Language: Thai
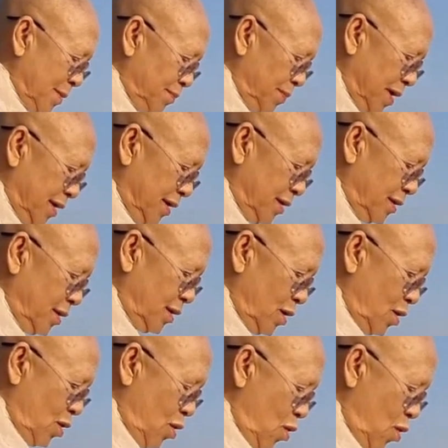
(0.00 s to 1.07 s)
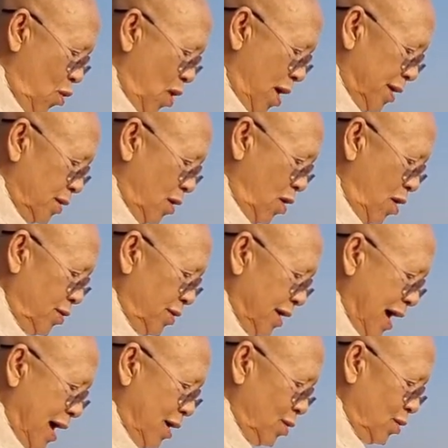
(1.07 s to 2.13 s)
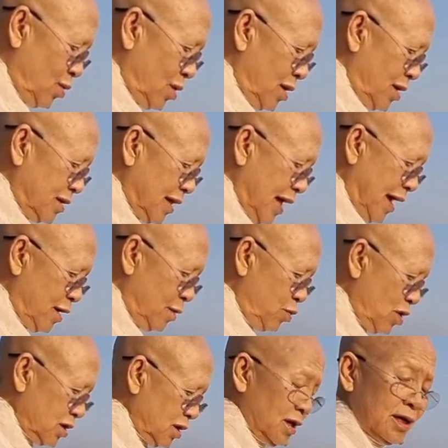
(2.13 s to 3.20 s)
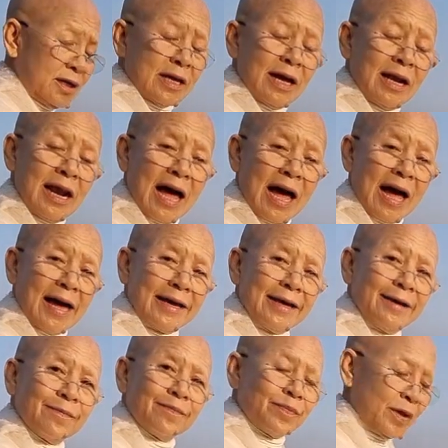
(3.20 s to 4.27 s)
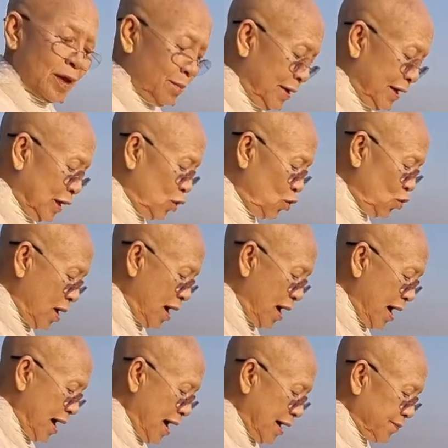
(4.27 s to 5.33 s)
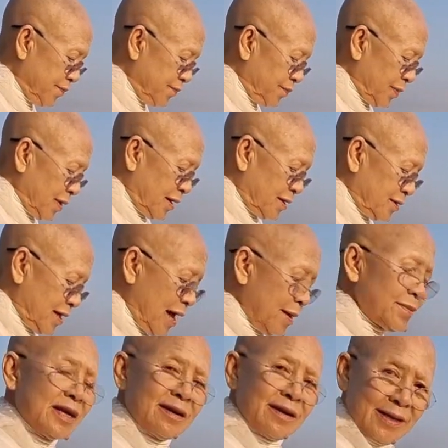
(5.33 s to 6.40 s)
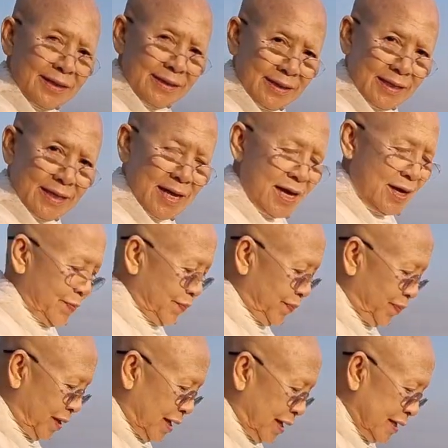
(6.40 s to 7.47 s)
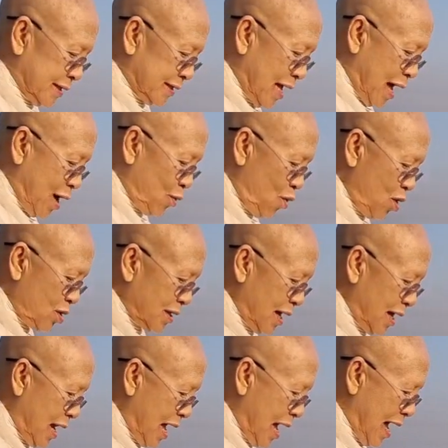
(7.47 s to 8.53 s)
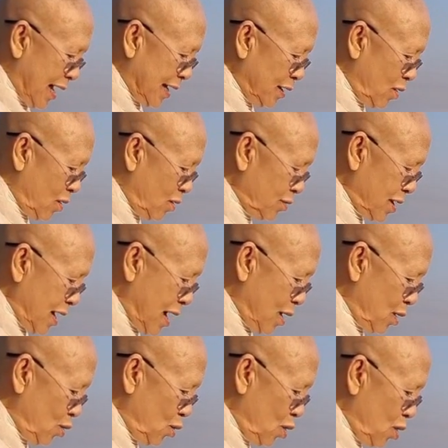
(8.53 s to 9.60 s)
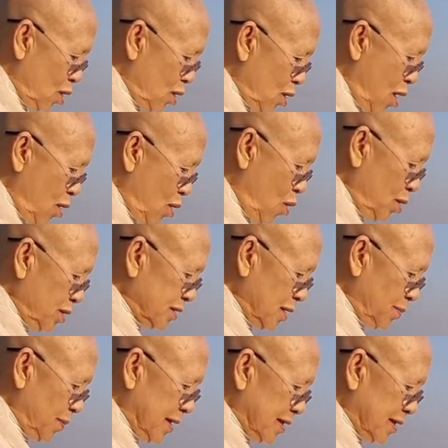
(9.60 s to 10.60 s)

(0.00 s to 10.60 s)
จะเป็นห่วงของเราในพวกเธอทั้งหลาย มีอยู่ว่า ทำอย่างไรเสีย สาวกทั้งหลายของเราก็คงจะ